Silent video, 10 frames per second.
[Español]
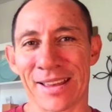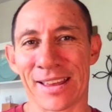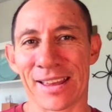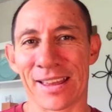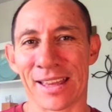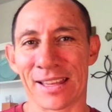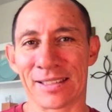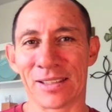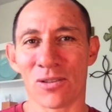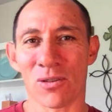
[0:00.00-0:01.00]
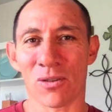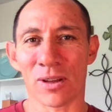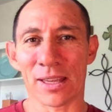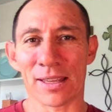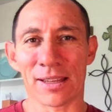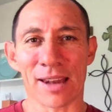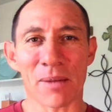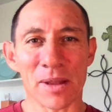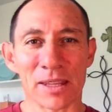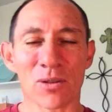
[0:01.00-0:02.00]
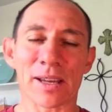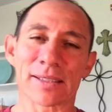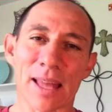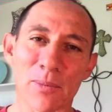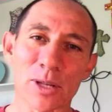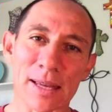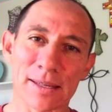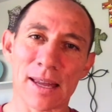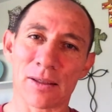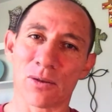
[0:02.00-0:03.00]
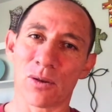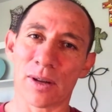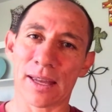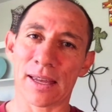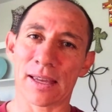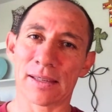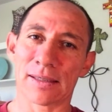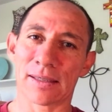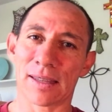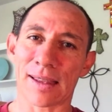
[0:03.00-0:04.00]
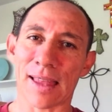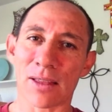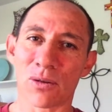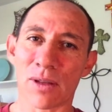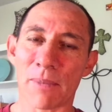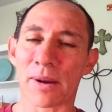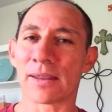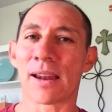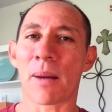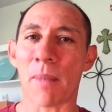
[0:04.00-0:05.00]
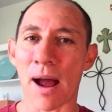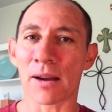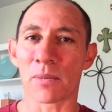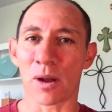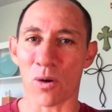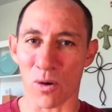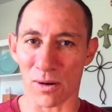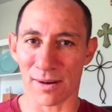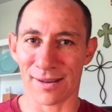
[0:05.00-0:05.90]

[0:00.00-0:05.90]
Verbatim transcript: eh, sino realmente lo que estamos haciendo es tratando de aprender a amar mejor,